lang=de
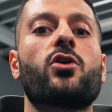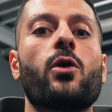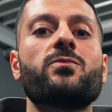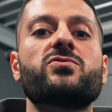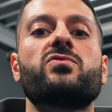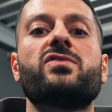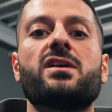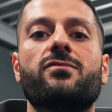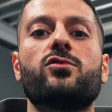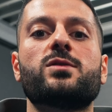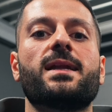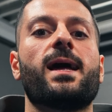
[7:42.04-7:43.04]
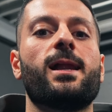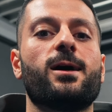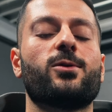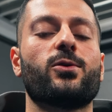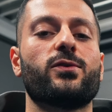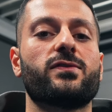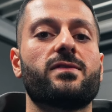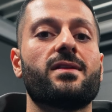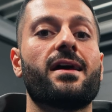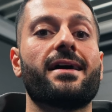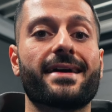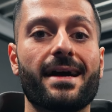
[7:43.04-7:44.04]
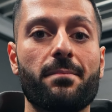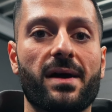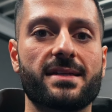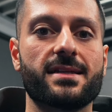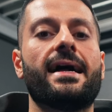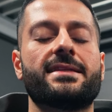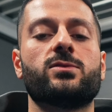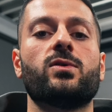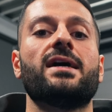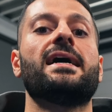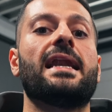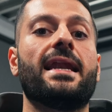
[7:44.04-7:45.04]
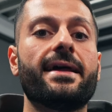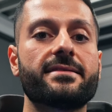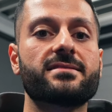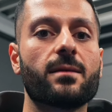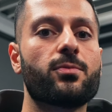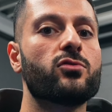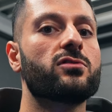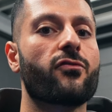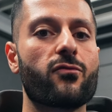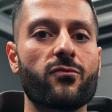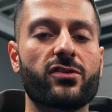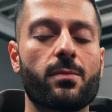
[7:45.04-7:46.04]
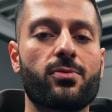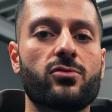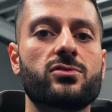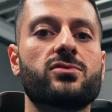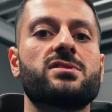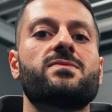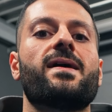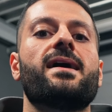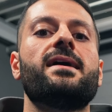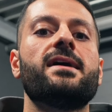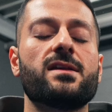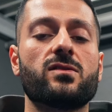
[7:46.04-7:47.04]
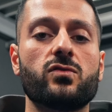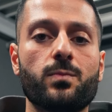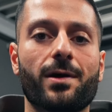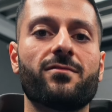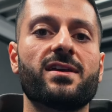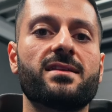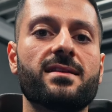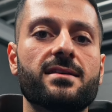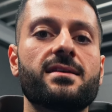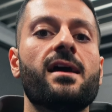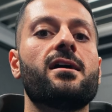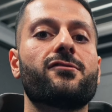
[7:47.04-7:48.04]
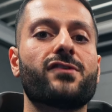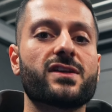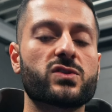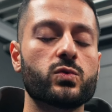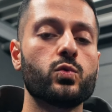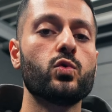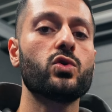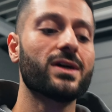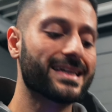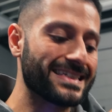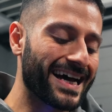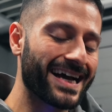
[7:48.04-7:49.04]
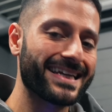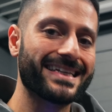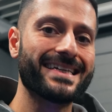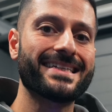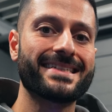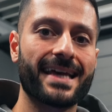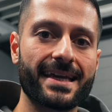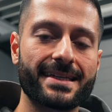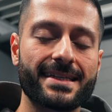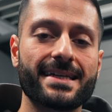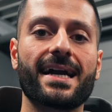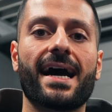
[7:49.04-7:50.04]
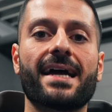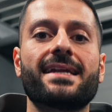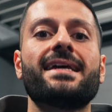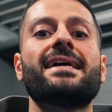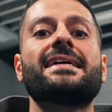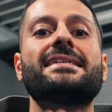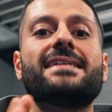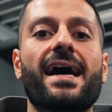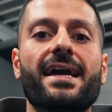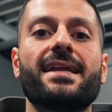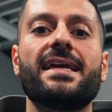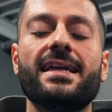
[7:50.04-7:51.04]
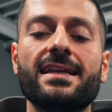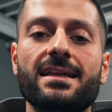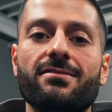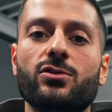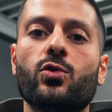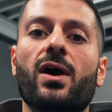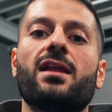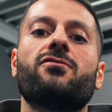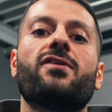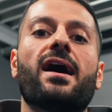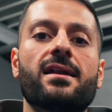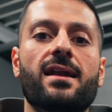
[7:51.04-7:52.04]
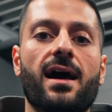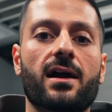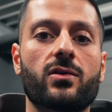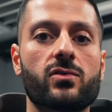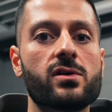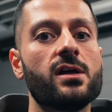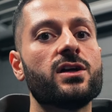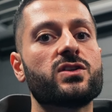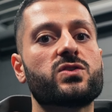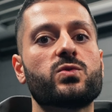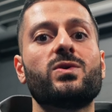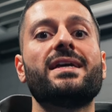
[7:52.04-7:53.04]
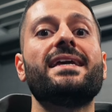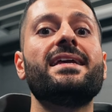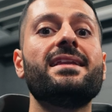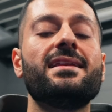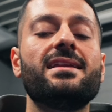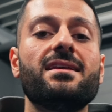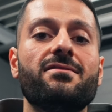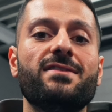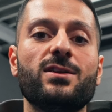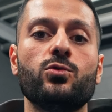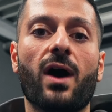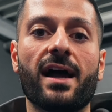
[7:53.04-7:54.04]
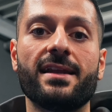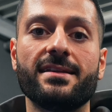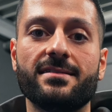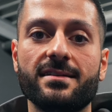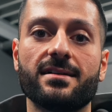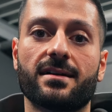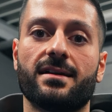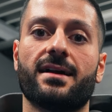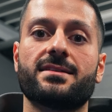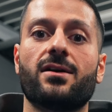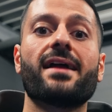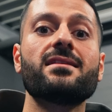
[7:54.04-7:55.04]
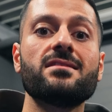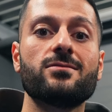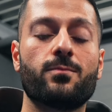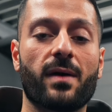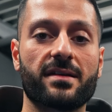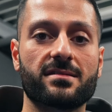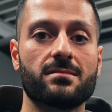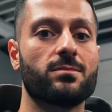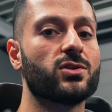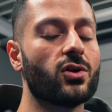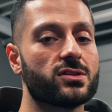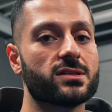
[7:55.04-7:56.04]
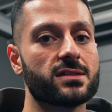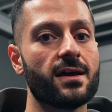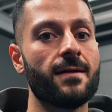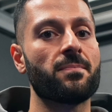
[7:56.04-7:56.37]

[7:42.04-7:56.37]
bekommst du wie gewohnt den allergrößten Rabatt. Also letzter Punkt, fünfter Punkt und zwar super wichtig, versuch deine Technik an deine individuelle Veranlagung zu individualisieren, also anzupassen. Bedeutet,